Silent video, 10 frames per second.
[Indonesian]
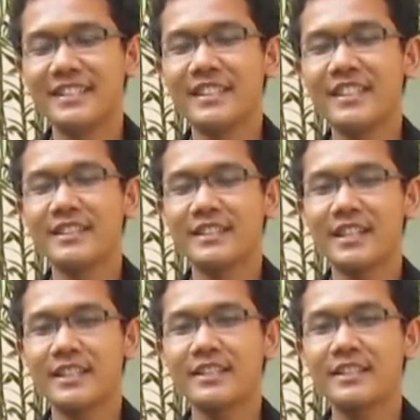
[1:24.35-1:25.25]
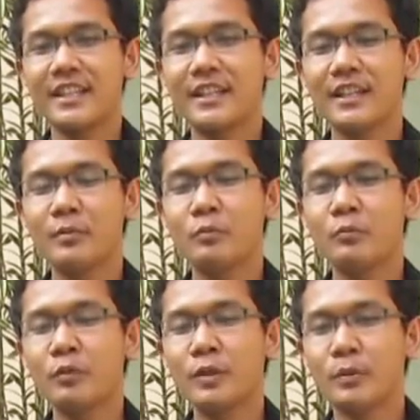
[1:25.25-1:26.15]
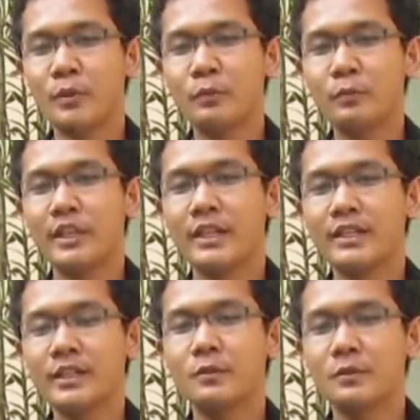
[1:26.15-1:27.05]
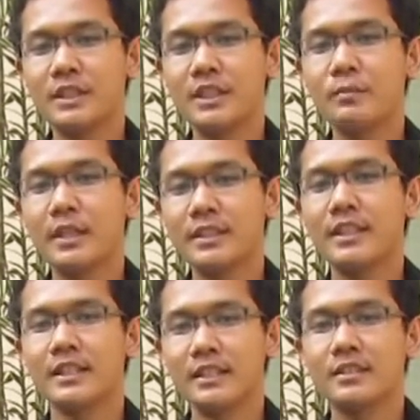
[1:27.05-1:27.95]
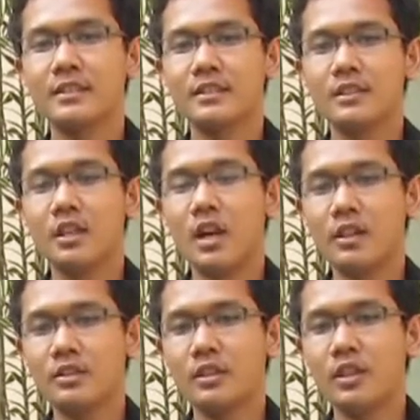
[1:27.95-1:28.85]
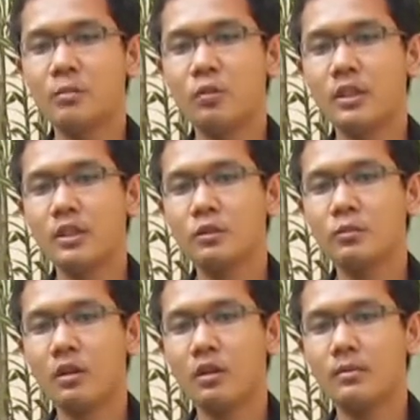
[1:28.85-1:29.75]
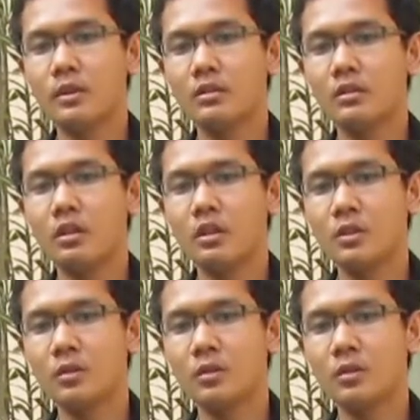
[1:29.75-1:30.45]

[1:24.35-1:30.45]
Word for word: Dan yang terakhir, saya akan membuat perkumpulan diskusi bahasa Inggris. Assalamualaikum warahmatullahi